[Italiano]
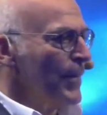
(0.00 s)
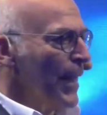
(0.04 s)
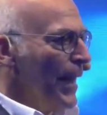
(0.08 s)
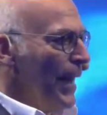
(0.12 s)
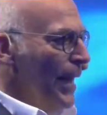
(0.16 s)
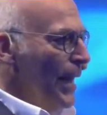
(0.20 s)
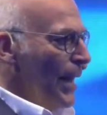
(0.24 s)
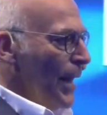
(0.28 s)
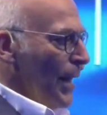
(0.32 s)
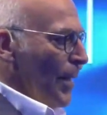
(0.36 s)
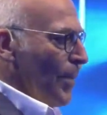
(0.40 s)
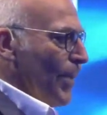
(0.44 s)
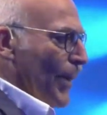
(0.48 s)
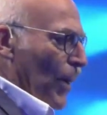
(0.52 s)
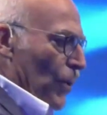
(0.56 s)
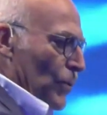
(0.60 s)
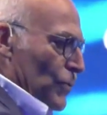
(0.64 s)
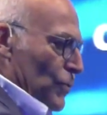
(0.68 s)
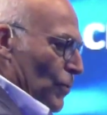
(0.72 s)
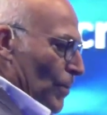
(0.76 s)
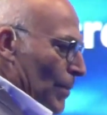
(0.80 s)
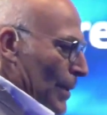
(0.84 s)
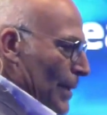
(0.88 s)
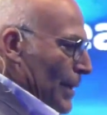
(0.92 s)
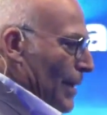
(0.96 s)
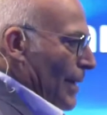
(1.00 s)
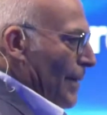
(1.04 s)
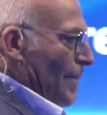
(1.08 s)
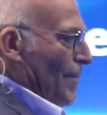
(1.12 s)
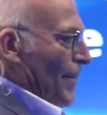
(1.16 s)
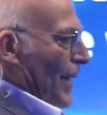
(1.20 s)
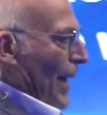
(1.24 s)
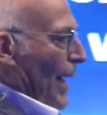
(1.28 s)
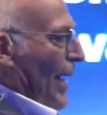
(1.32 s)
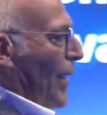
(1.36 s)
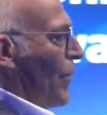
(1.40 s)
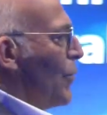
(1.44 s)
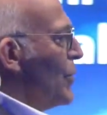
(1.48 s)
Eh, però insomma
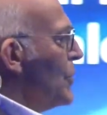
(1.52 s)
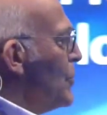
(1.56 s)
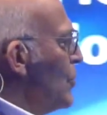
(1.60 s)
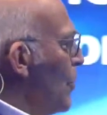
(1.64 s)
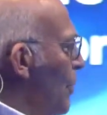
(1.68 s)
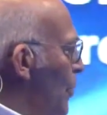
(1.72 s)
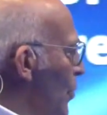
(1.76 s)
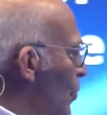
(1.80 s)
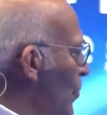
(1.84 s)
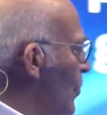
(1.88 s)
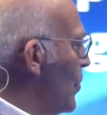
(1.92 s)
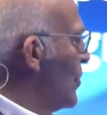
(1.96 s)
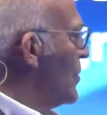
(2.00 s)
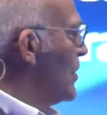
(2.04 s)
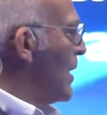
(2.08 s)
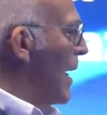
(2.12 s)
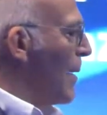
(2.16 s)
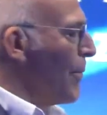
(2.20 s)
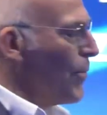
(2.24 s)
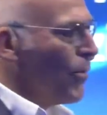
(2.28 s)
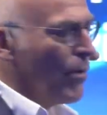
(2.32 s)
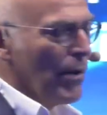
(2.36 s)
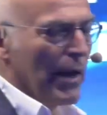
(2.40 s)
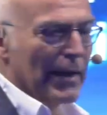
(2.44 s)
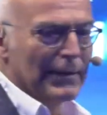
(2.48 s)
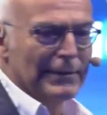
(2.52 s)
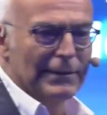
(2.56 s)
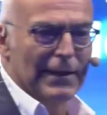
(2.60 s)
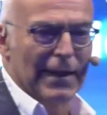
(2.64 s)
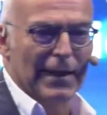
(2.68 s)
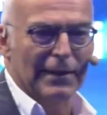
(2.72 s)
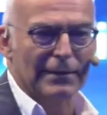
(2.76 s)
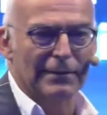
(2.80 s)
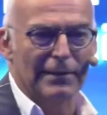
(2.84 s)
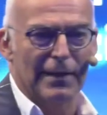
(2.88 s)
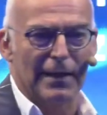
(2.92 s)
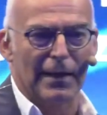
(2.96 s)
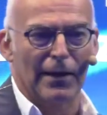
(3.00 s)
a questo punto siamo
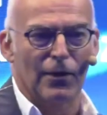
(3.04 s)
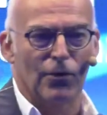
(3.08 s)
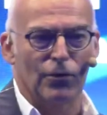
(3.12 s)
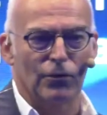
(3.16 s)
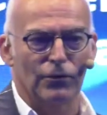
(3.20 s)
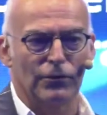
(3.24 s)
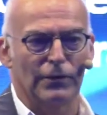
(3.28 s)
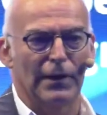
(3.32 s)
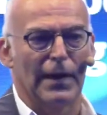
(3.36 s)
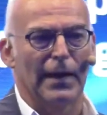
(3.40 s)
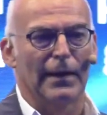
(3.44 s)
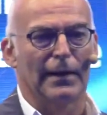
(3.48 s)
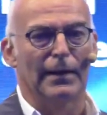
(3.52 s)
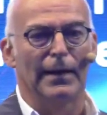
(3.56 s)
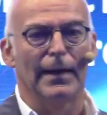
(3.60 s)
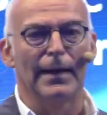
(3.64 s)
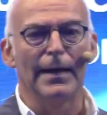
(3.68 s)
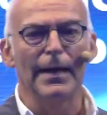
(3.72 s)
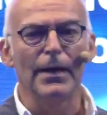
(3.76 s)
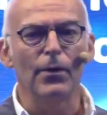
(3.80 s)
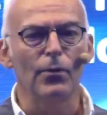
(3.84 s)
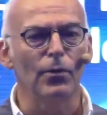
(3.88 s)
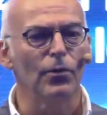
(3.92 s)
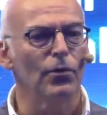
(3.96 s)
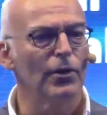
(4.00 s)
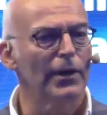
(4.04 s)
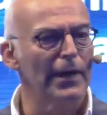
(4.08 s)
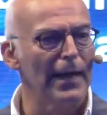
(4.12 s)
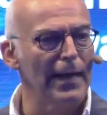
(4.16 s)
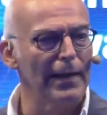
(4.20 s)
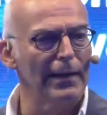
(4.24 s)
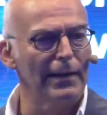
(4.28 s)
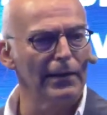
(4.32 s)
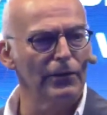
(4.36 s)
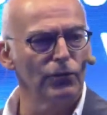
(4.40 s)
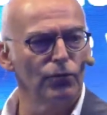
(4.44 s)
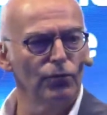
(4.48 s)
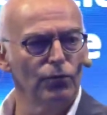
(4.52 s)
andati a raccontarla e quello che è
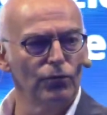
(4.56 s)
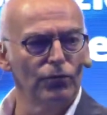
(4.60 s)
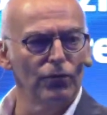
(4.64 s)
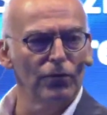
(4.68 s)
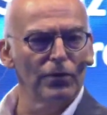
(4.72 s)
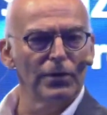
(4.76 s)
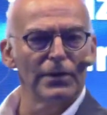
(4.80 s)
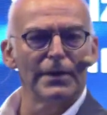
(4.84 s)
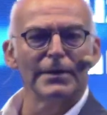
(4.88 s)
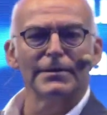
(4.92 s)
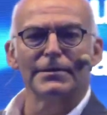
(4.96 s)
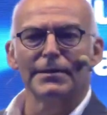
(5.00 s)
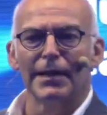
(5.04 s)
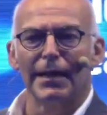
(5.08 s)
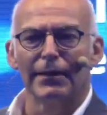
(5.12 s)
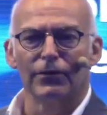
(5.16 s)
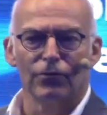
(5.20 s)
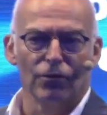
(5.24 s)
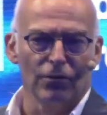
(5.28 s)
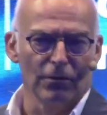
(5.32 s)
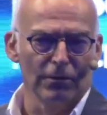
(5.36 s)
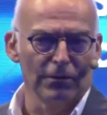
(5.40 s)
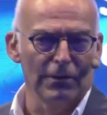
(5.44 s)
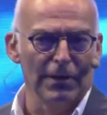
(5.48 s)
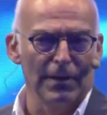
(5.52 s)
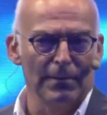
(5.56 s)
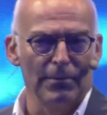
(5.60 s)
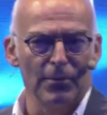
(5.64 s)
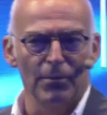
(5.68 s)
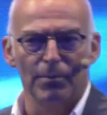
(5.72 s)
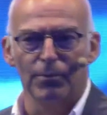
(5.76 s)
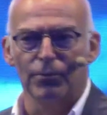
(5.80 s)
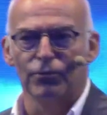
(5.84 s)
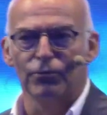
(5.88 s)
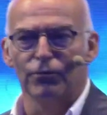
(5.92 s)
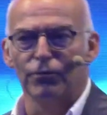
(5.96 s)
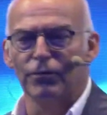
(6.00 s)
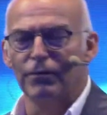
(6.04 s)
accaduto è stato dal mio
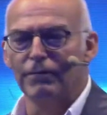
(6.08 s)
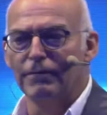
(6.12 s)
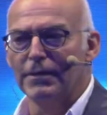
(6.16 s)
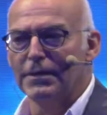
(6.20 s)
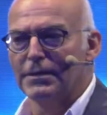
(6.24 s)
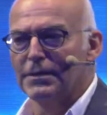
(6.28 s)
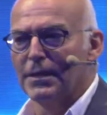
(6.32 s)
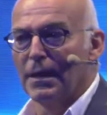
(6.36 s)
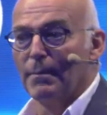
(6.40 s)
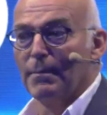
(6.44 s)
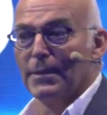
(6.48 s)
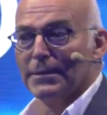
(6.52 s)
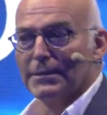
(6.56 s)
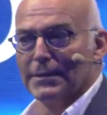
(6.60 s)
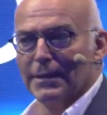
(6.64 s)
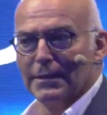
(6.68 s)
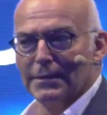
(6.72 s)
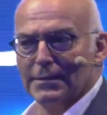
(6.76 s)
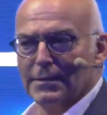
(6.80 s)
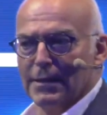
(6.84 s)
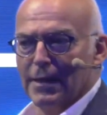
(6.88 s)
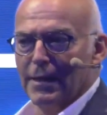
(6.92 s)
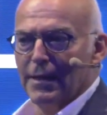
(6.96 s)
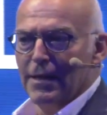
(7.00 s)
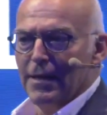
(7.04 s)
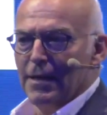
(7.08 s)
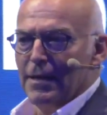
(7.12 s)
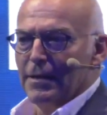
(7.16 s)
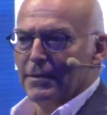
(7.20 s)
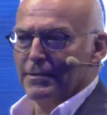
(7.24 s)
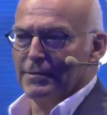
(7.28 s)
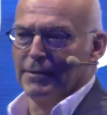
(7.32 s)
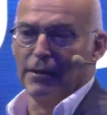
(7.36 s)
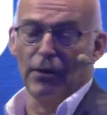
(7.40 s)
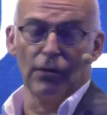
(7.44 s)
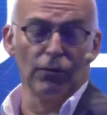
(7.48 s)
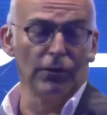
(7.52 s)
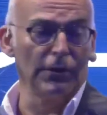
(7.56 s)
punto di vista abbastanza
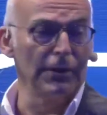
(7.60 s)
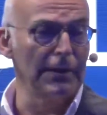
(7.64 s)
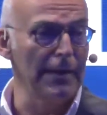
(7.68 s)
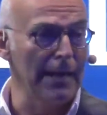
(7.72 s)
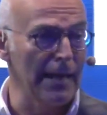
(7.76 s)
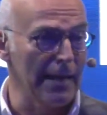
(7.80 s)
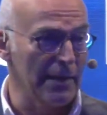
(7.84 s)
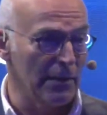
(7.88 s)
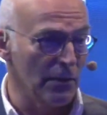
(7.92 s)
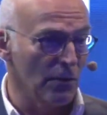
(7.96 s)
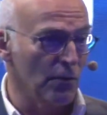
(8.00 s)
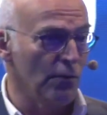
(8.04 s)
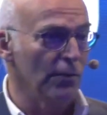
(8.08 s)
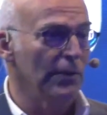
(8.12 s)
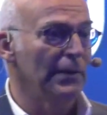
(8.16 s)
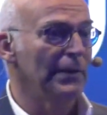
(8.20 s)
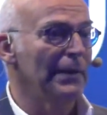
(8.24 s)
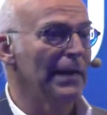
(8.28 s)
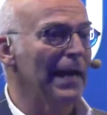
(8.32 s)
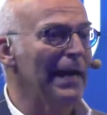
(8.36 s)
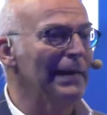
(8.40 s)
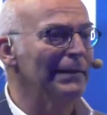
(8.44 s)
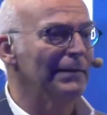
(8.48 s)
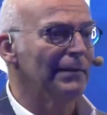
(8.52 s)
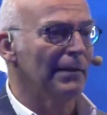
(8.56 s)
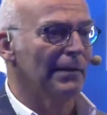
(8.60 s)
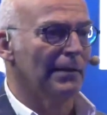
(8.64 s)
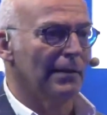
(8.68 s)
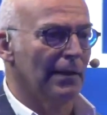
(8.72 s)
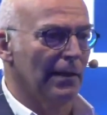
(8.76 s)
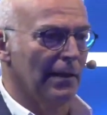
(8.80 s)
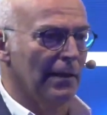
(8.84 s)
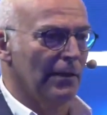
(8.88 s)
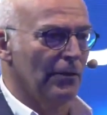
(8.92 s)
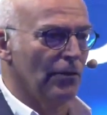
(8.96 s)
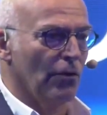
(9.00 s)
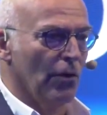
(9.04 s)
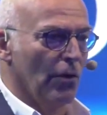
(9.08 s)
straordinario. Quindi altri
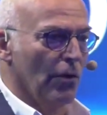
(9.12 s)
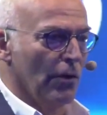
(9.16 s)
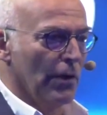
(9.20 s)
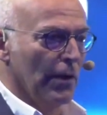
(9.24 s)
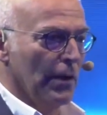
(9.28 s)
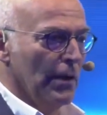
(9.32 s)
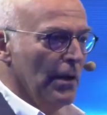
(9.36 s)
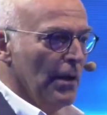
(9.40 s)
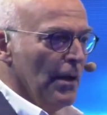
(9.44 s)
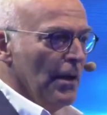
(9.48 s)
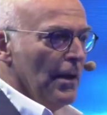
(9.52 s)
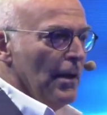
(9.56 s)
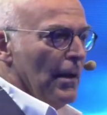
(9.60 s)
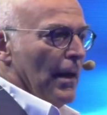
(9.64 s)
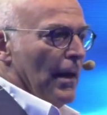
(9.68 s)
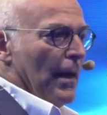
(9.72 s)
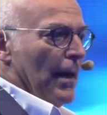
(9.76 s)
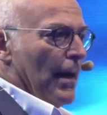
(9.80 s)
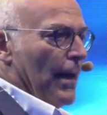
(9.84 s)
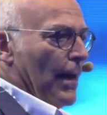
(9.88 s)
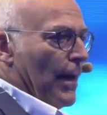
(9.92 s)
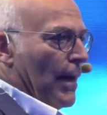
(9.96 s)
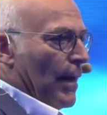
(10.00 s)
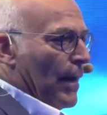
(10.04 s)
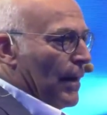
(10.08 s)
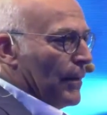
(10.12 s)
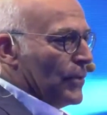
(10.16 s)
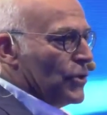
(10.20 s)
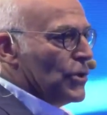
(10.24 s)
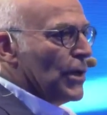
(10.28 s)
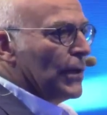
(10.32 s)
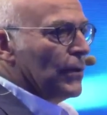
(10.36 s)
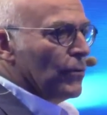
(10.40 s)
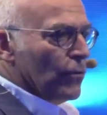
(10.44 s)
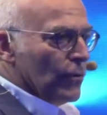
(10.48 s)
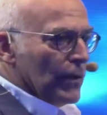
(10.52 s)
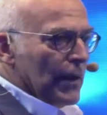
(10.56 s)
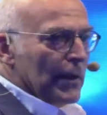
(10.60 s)
territori eh, ci
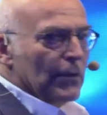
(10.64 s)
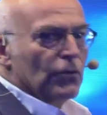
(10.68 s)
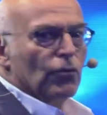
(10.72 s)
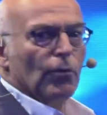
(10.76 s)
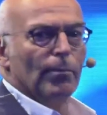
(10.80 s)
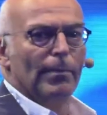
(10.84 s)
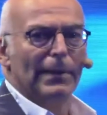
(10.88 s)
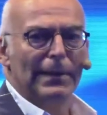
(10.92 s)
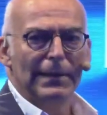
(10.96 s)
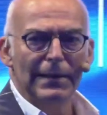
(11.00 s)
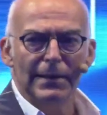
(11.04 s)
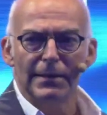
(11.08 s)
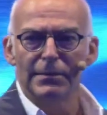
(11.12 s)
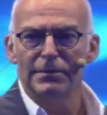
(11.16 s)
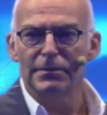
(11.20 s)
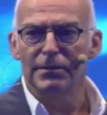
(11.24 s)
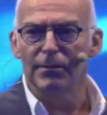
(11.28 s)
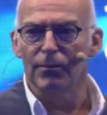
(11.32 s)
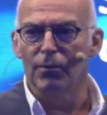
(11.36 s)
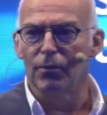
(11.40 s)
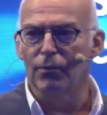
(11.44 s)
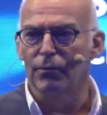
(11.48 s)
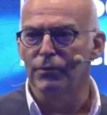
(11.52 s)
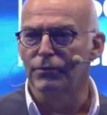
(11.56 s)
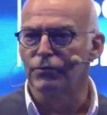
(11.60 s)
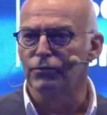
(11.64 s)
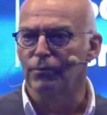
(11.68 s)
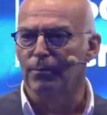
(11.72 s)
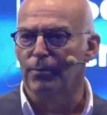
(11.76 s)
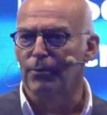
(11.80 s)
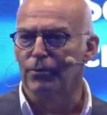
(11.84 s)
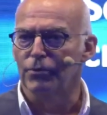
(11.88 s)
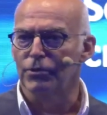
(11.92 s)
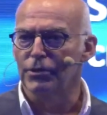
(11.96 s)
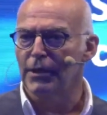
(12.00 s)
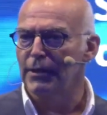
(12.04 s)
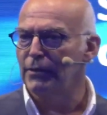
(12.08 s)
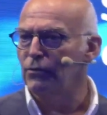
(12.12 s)
hanno detto bellissimo questo
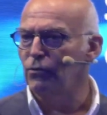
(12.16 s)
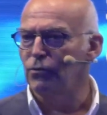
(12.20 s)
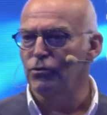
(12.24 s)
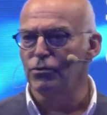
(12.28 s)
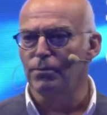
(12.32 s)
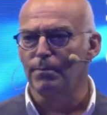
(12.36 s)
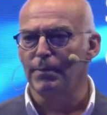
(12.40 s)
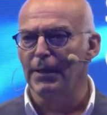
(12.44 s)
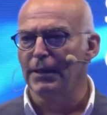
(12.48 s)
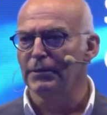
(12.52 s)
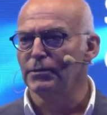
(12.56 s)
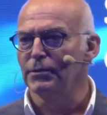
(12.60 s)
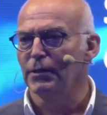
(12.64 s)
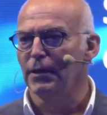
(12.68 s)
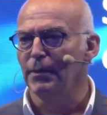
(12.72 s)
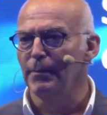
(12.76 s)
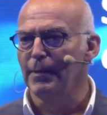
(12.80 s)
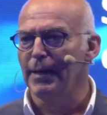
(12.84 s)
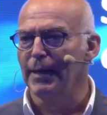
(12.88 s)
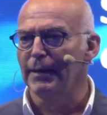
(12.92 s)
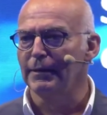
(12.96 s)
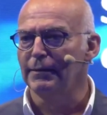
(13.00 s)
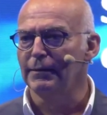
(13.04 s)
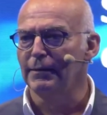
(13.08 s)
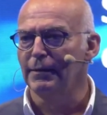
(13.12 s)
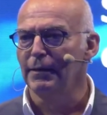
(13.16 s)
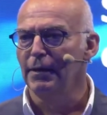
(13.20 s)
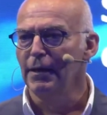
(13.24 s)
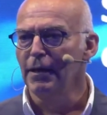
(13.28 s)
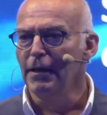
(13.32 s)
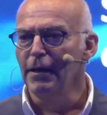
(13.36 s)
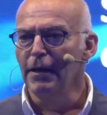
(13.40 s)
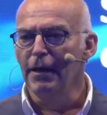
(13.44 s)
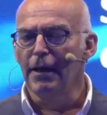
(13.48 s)
progetto, ci piace da matti,